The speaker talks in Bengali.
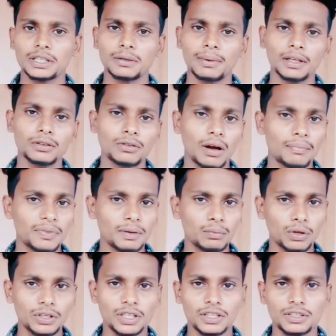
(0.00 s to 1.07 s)
সেই সময় কিন্তু আপনি
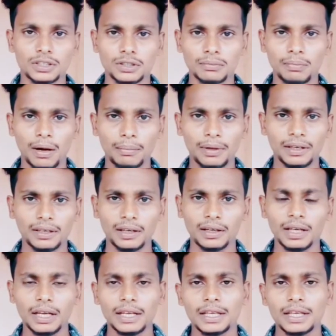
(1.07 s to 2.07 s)
মনিটাইজেশন পাবেন না